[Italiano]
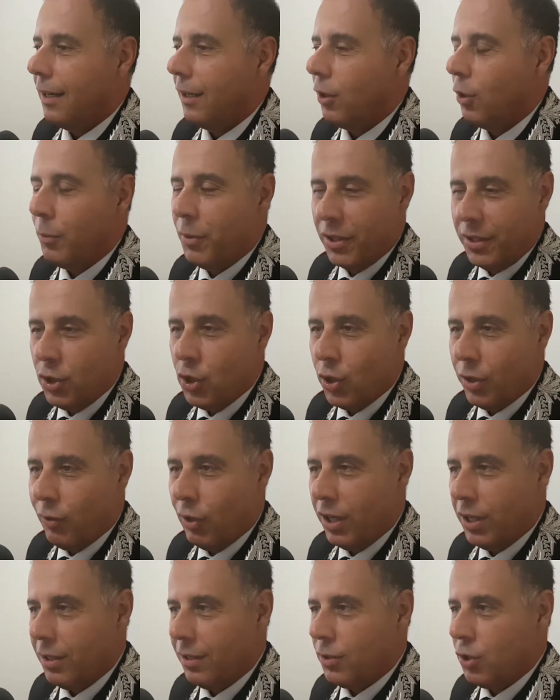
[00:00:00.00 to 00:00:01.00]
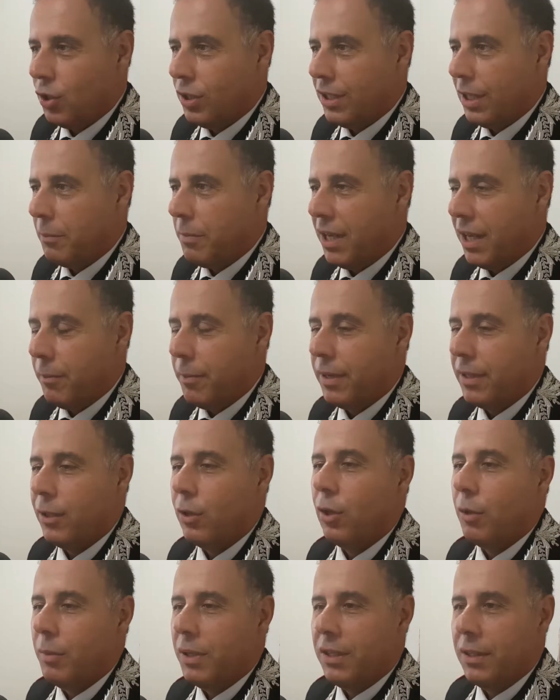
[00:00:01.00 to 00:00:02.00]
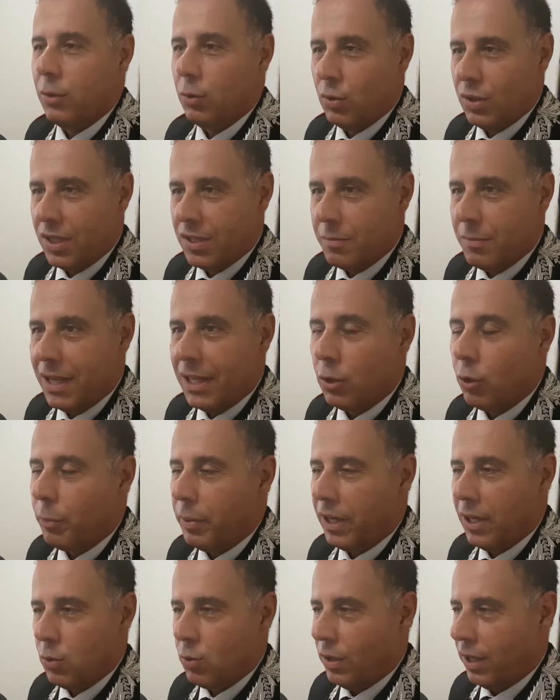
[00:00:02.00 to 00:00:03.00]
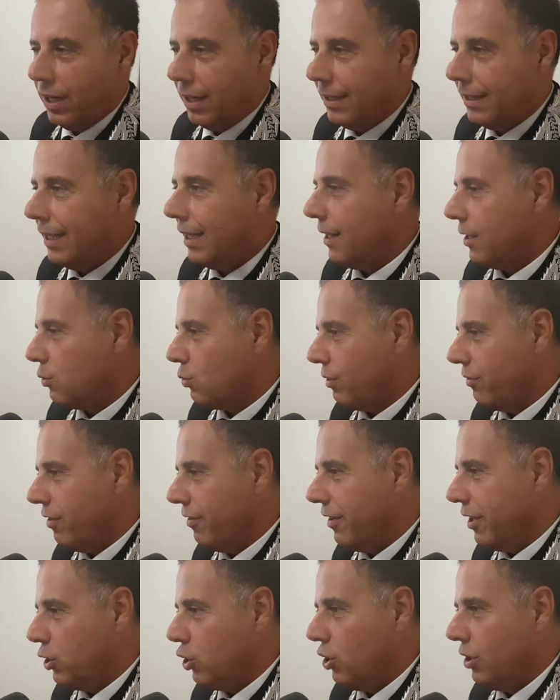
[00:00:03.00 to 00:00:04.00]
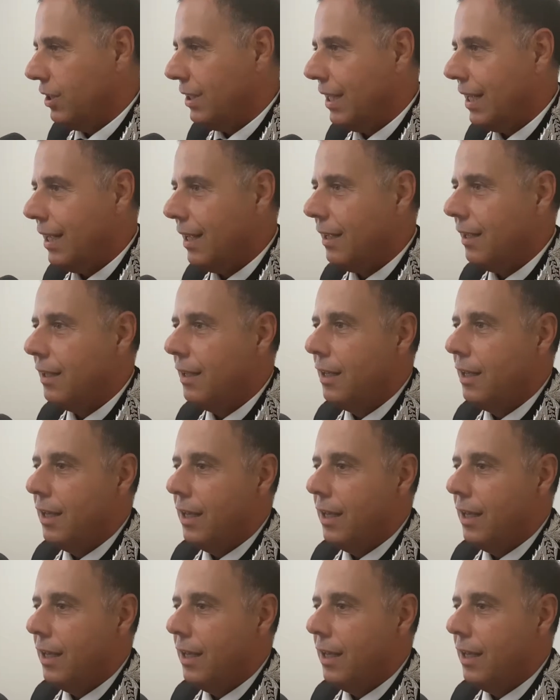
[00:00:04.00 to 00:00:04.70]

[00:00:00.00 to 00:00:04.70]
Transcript: come dicevo la città mi ha particolarmente entusiasmato per la sua realtà, la sua vivacità